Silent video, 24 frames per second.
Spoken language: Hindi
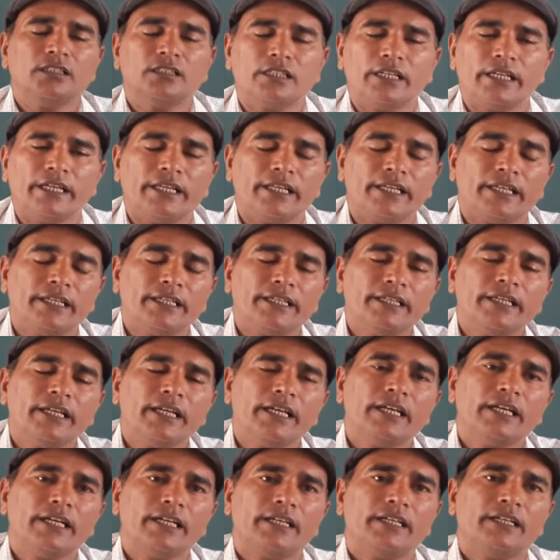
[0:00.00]
कह रही
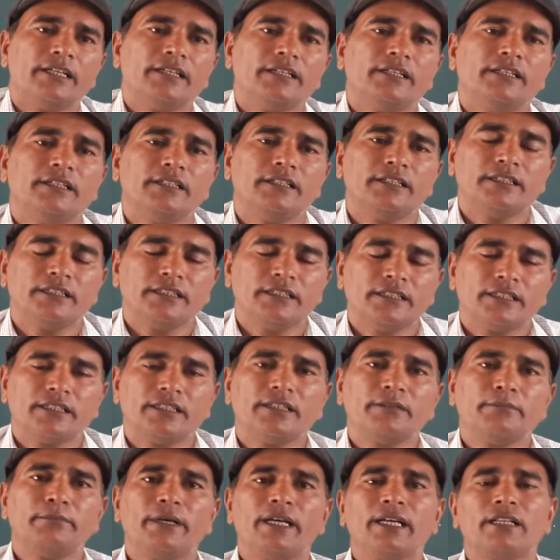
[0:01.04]
है
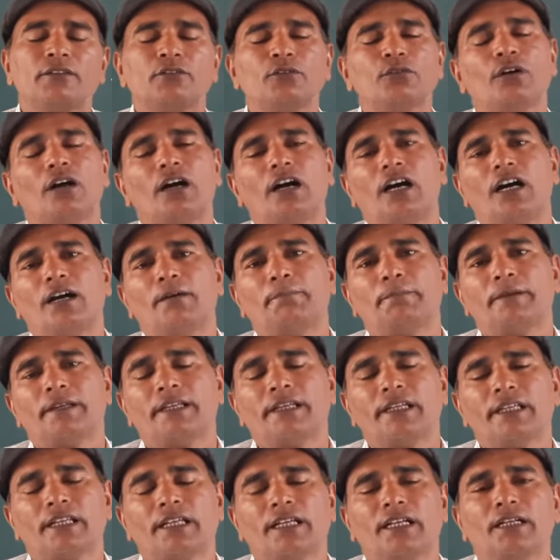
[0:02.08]
कि मैं तो
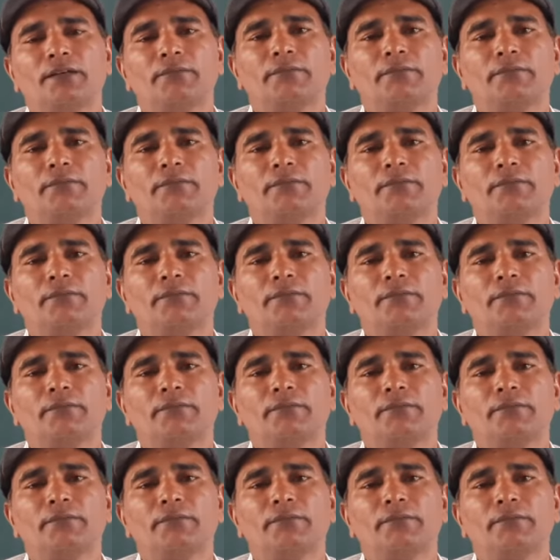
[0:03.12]
आपके रंग